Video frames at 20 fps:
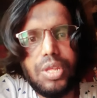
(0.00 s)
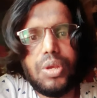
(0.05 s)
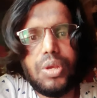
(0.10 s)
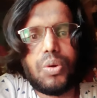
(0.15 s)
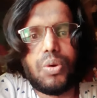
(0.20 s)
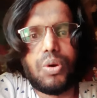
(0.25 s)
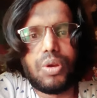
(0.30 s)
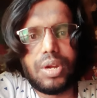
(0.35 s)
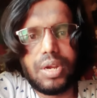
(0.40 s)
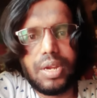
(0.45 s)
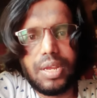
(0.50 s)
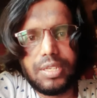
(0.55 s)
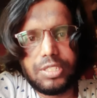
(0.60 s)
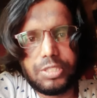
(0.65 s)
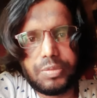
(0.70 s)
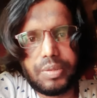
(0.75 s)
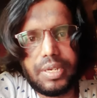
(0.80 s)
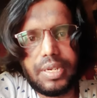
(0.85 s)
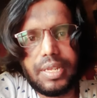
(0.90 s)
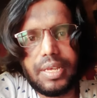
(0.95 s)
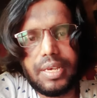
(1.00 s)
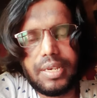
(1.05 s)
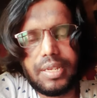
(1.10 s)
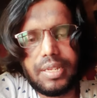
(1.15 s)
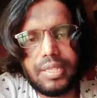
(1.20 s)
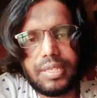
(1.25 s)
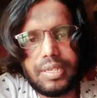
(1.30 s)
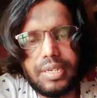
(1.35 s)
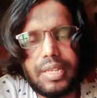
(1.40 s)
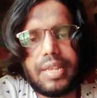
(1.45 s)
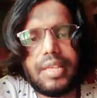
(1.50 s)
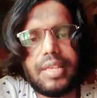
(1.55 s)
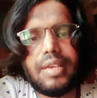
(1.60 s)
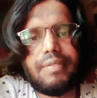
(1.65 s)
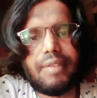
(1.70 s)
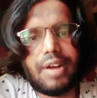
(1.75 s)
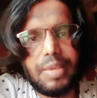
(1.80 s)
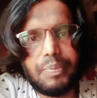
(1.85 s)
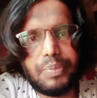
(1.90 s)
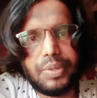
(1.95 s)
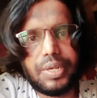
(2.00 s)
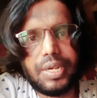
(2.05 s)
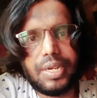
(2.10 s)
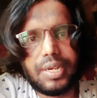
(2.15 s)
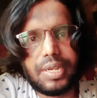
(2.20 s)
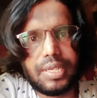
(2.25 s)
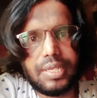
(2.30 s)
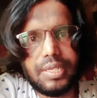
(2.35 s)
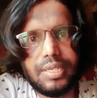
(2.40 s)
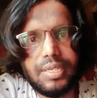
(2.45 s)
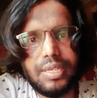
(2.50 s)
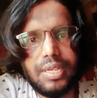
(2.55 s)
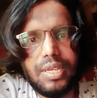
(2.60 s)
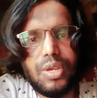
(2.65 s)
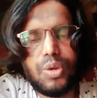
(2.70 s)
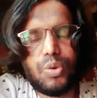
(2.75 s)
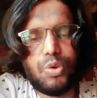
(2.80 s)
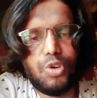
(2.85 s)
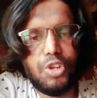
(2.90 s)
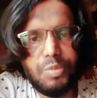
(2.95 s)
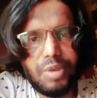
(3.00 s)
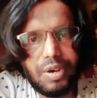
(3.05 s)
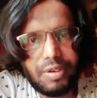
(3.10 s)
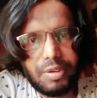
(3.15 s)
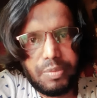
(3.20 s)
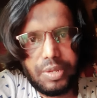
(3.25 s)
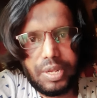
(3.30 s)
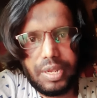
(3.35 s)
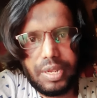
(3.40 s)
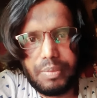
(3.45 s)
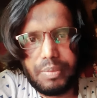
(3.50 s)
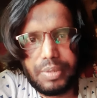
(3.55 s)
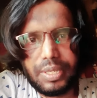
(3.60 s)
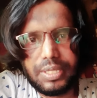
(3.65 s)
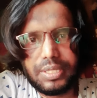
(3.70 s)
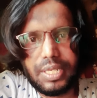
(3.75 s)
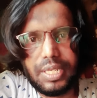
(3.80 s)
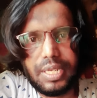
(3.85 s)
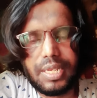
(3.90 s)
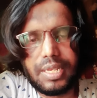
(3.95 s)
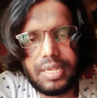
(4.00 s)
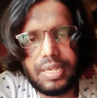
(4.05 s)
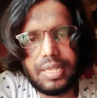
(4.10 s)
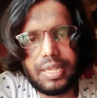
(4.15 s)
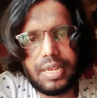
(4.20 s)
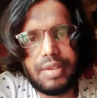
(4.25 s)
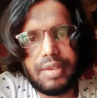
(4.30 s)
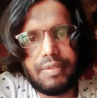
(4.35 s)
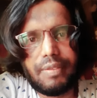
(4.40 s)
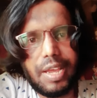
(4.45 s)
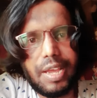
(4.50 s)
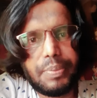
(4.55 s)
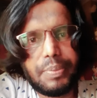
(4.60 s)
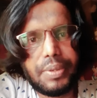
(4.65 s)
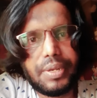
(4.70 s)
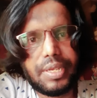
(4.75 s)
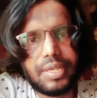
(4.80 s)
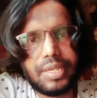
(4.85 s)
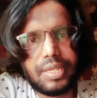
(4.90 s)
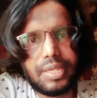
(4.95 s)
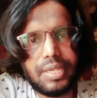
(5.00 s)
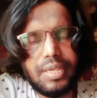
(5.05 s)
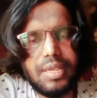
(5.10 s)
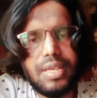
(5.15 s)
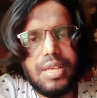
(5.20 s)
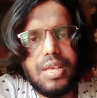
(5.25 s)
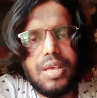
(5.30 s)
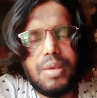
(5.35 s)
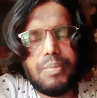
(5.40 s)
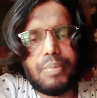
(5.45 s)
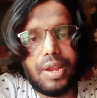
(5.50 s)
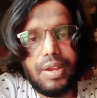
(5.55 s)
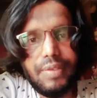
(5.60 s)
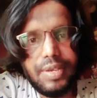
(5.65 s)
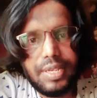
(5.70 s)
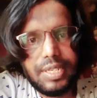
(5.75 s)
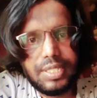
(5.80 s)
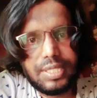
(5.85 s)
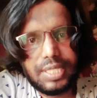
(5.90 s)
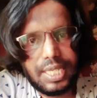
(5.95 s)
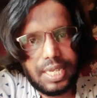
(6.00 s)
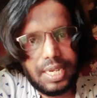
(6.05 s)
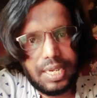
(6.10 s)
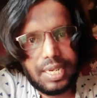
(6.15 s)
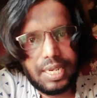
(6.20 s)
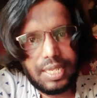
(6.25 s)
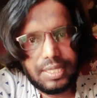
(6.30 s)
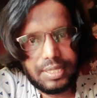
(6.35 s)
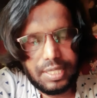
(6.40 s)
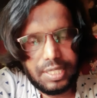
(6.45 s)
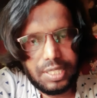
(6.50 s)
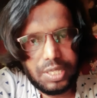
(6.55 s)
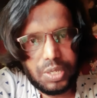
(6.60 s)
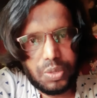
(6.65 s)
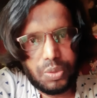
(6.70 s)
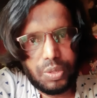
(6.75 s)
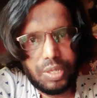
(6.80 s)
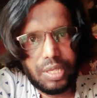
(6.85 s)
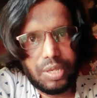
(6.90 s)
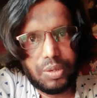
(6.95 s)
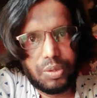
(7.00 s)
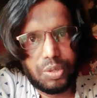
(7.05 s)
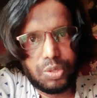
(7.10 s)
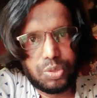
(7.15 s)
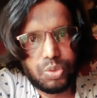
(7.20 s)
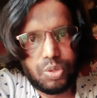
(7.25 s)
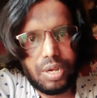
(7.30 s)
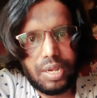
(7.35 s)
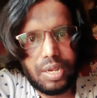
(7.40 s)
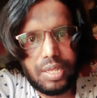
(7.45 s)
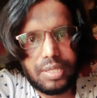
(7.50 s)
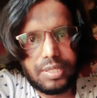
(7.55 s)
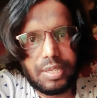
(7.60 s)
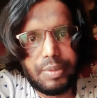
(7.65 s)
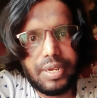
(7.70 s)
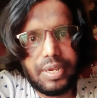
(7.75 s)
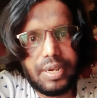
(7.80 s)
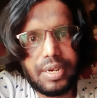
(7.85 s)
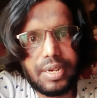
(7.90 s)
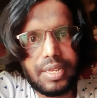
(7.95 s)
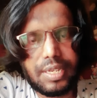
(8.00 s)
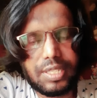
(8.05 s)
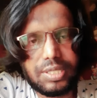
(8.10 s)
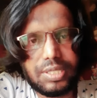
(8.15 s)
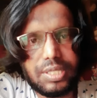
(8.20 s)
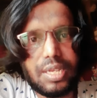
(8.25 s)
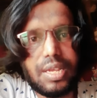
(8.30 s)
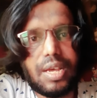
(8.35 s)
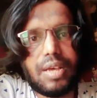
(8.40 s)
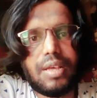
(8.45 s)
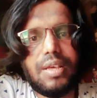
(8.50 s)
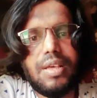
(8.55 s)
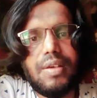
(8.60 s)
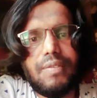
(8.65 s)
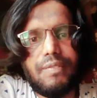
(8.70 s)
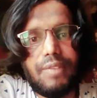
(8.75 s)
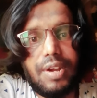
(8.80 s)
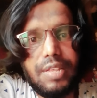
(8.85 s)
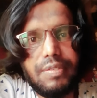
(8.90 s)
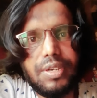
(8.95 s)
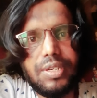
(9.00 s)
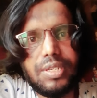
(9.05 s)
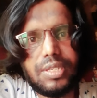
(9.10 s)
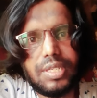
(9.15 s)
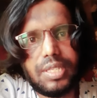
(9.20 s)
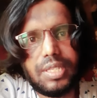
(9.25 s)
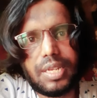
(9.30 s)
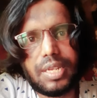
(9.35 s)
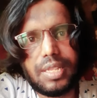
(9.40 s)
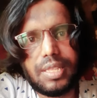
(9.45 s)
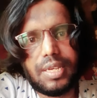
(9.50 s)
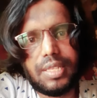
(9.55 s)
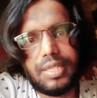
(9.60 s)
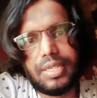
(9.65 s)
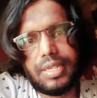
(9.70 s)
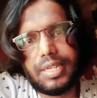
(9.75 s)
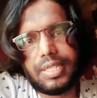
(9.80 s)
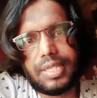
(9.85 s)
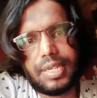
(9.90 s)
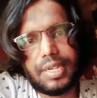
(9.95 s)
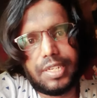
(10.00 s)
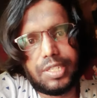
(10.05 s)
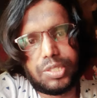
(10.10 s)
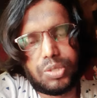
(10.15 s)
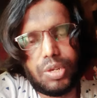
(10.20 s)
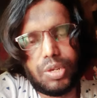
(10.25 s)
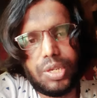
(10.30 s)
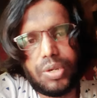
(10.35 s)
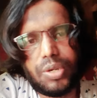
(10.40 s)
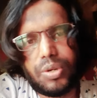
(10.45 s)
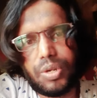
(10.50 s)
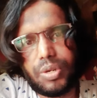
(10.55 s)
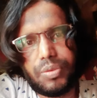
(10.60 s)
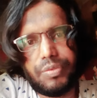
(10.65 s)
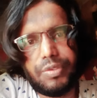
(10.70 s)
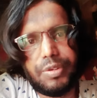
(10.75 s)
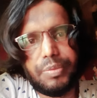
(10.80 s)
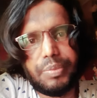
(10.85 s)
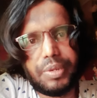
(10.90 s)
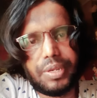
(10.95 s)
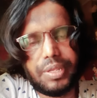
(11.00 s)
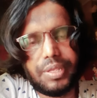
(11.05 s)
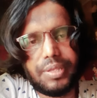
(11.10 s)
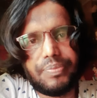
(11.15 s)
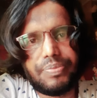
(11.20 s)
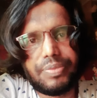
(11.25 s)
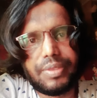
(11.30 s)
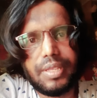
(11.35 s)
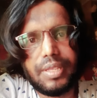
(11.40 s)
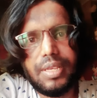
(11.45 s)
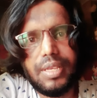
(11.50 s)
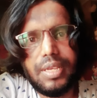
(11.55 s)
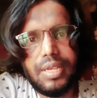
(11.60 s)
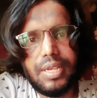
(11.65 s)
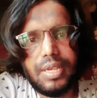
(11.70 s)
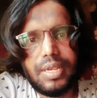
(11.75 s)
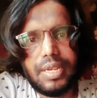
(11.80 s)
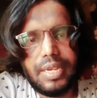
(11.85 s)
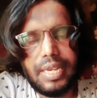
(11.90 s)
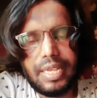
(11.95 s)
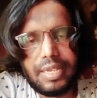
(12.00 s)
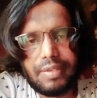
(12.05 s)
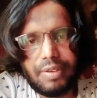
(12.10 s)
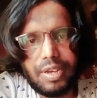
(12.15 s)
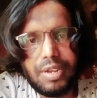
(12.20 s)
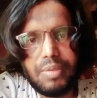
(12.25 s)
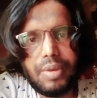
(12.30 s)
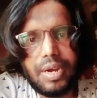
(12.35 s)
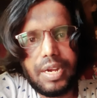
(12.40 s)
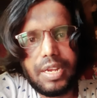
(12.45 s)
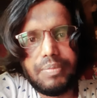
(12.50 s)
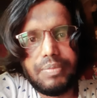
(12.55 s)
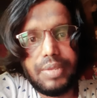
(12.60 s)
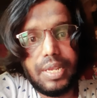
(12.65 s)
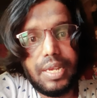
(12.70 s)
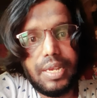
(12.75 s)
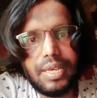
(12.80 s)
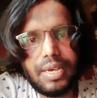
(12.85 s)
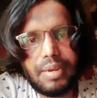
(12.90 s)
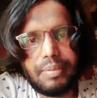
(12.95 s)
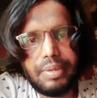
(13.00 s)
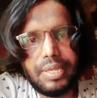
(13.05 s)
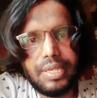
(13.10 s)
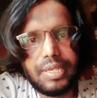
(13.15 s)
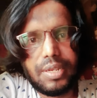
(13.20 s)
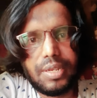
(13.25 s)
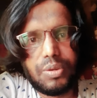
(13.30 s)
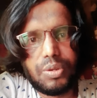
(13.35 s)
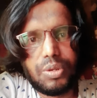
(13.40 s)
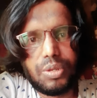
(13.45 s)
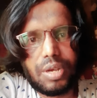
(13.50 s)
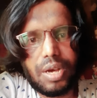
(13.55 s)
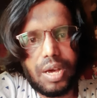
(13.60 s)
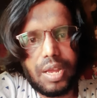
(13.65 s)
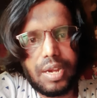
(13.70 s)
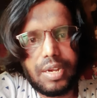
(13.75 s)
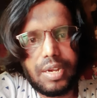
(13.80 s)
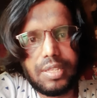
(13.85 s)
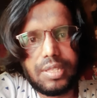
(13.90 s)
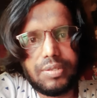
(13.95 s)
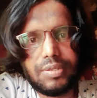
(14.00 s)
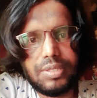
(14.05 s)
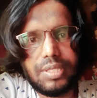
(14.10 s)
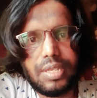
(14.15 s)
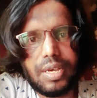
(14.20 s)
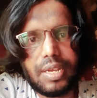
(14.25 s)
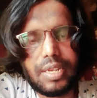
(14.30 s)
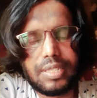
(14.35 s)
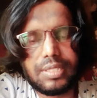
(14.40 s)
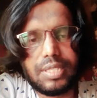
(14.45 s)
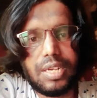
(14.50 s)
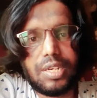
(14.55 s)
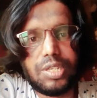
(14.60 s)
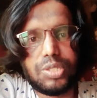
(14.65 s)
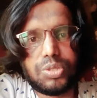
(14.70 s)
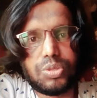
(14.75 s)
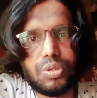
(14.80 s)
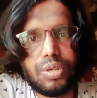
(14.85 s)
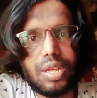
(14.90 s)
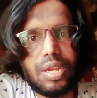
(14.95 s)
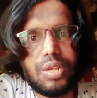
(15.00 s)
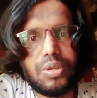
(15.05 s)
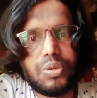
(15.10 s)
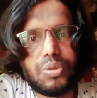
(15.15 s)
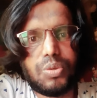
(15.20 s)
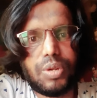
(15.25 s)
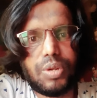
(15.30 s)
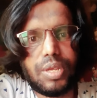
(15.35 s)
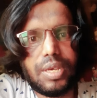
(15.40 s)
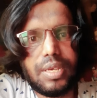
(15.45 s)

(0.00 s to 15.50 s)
கொரோனா ஸ்ப்ரெட் ஆகிறதுக்கு நிறைய வாய்ப்புகள் இருக்குது குடும்ப வன்முறைகள் பிரச்சனைகளுக்கு நிறைய வாய்ப்பு இருக்குது பல்வேறு சிக்கல்களை சந்திக்கக்கூடிய ஒரு சூழலில் தமிழ்நாடு அரசு வழிவகுக்குங்கிறது தான் இந்த நேரத்தில் நான் கொர விரும்புகிறது இன்றைக்கி வருமானம் இல்லை அப்படிங்கிற ஒரு காரணத்தை வந்து அரசாங்கம் சொன்னாலும் கூட